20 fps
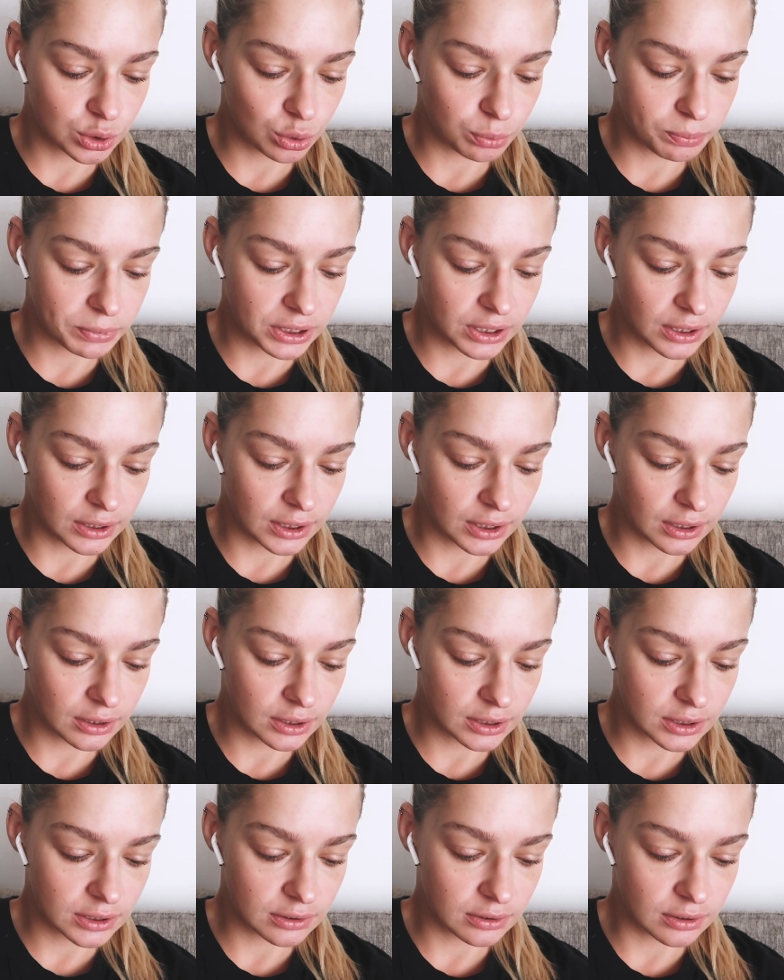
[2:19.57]
чтобы
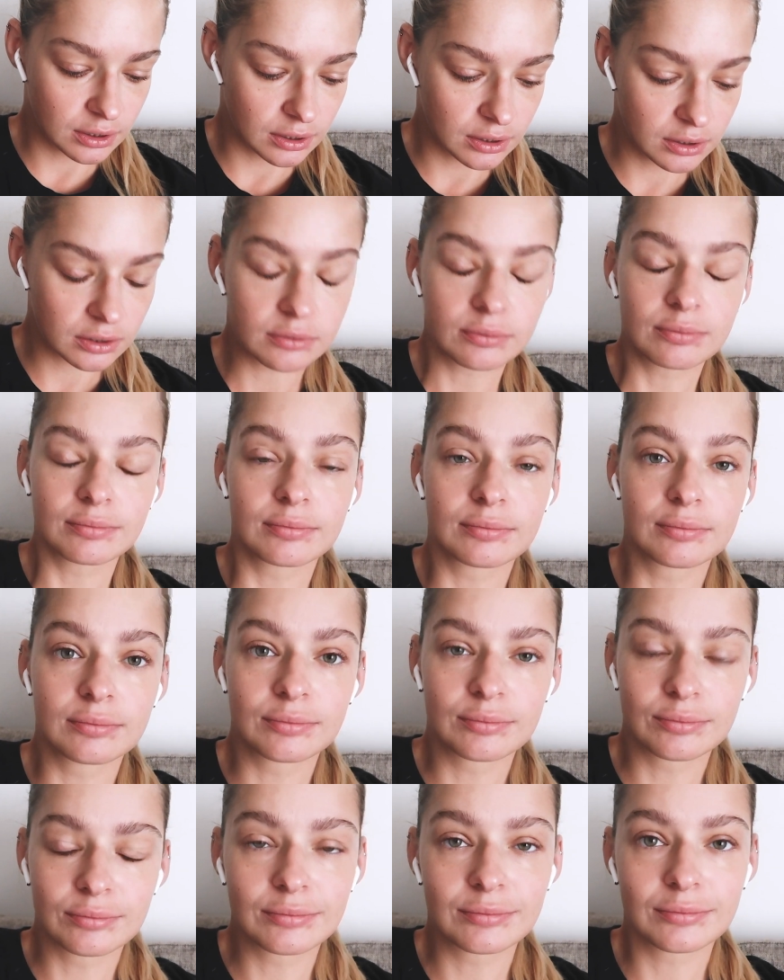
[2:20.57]
доехать до
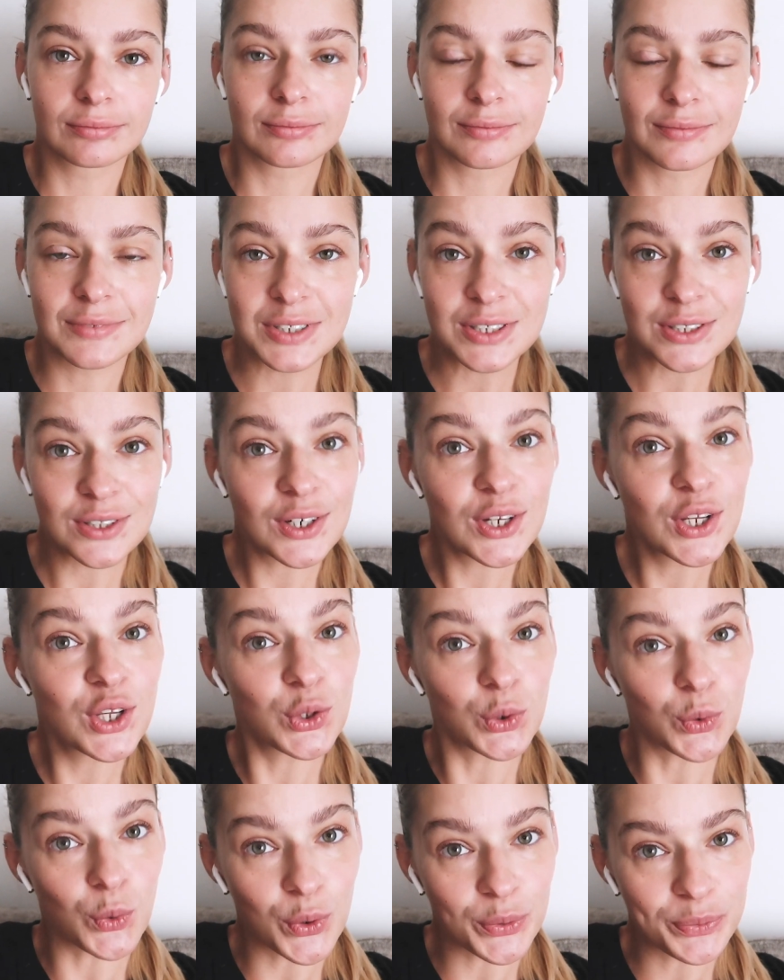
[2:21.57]

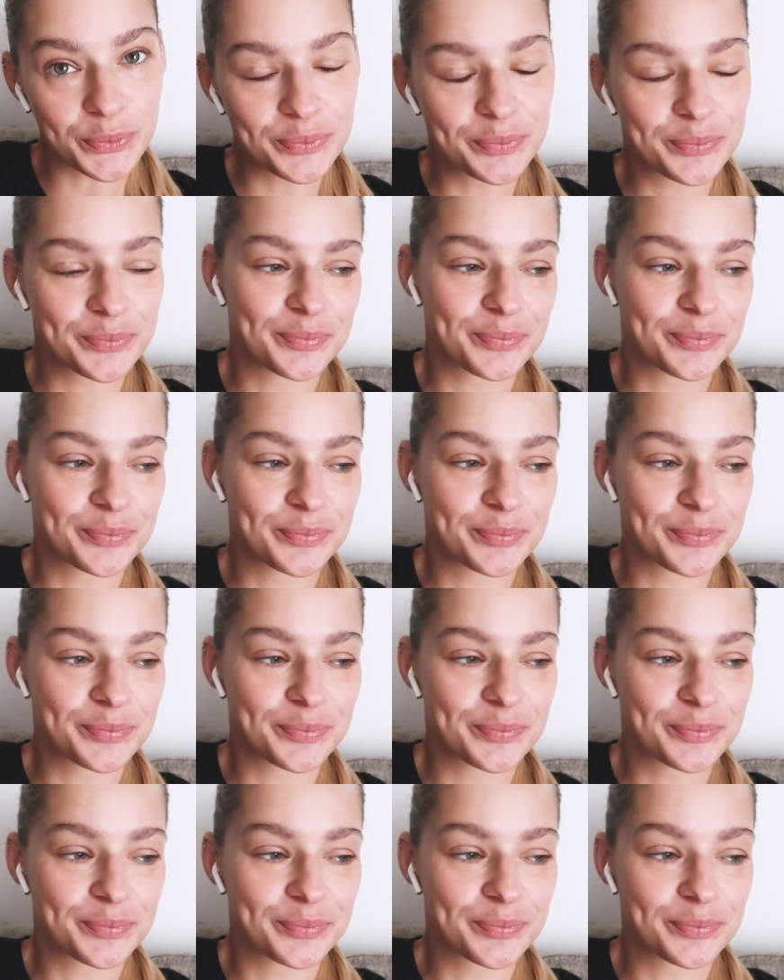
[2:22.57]
Старгино